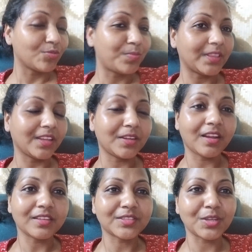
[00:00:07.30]
पता है
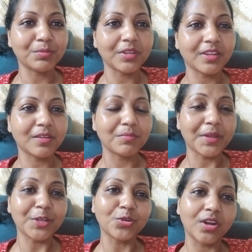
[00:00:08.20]
रास्ते में ना मैं ना
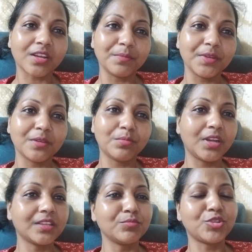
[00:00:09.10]
थोड़ा कभी कभार एकदम
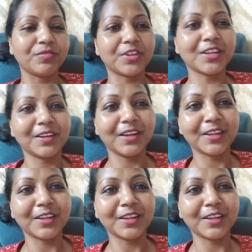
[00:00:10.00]
शिवर करने लग